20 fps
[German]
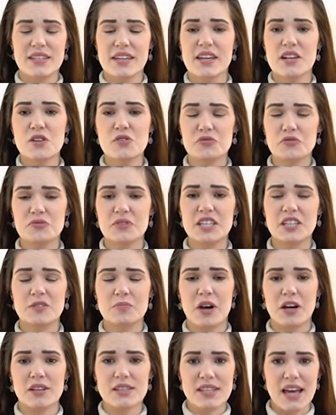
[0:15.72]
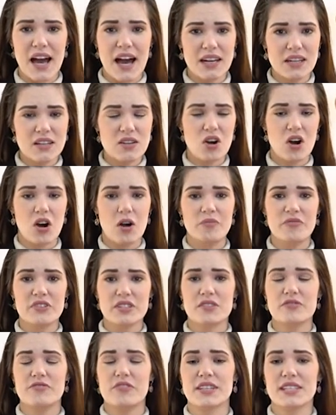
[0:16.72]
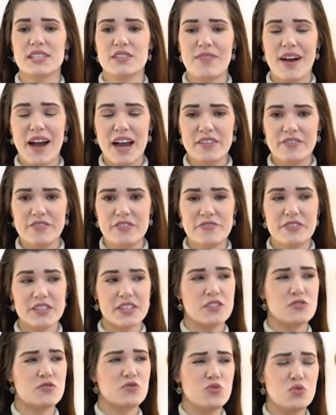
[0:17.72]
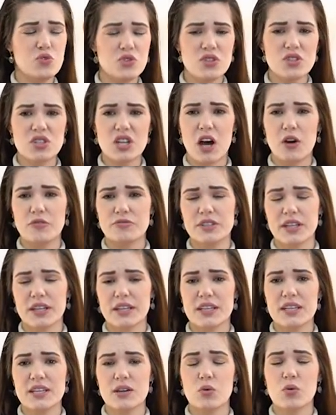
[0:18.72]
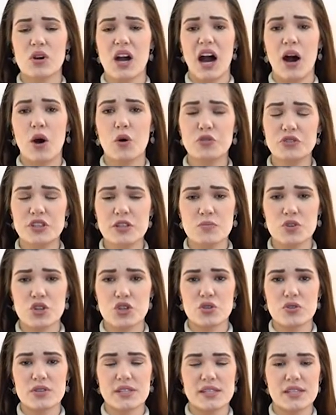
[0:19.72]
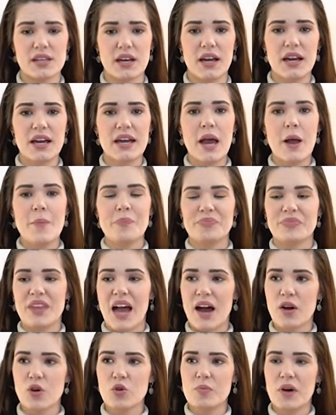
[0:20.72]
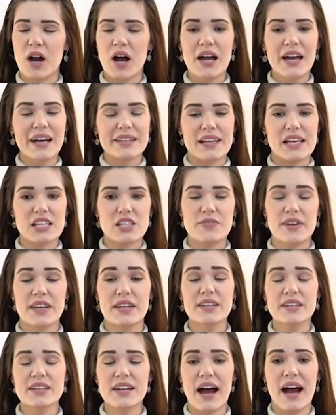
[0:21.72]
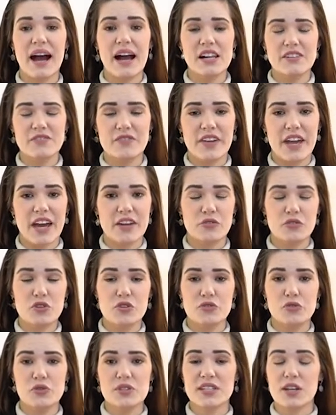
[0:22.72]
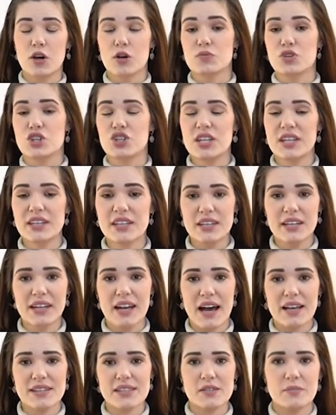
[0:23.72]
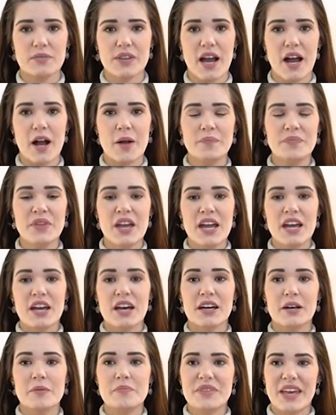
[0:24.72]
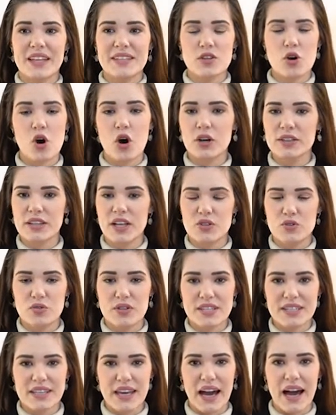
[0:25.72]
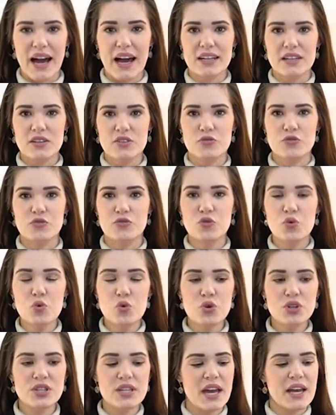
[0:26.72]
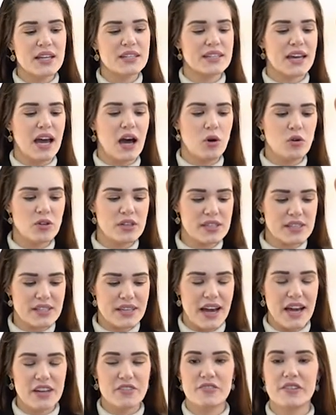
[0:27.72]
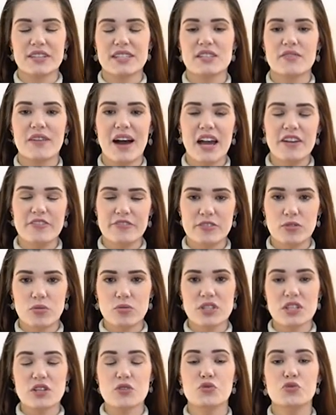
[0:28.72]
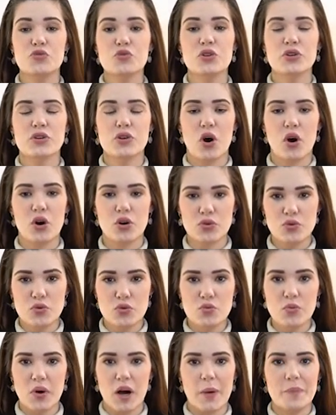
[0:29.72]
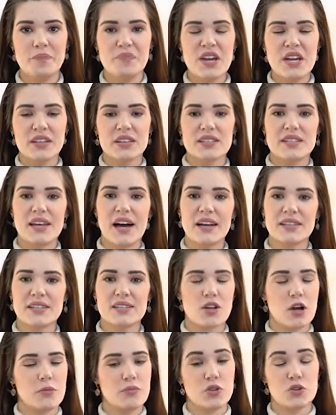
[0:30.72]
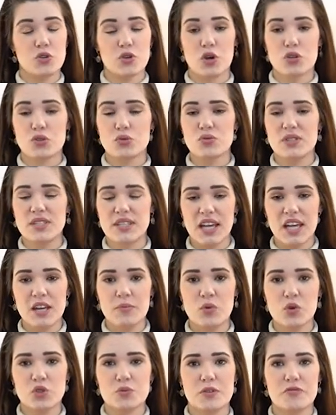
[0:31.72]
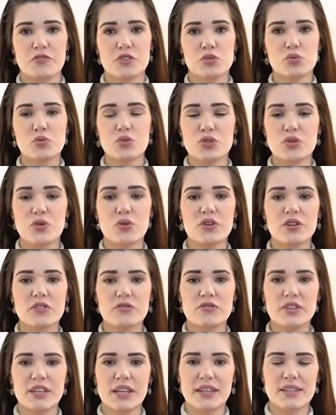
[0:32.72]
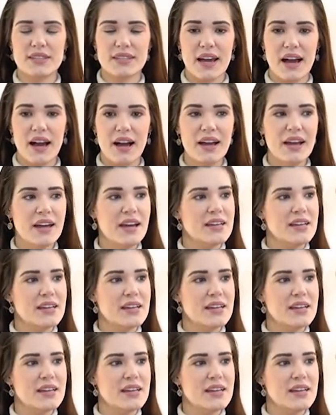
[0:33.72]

die Hilfen nicht bei uns ankommen. Wir sind verzweifelt, wir sind wütend auf die Regierung, auf die Beschlüsse darüber, dass wir hingehalten werden. Viele fühlen sich auch im Stich gelassen. Ja. Ähm, jetzt kochen natürlich gerade Wut, Traurigkeit, Verzweiflung, die Gefühle kochen über. Das das heißt, es kommt natürlich auch zu Demos. Man versucht irgendwie jetzt ja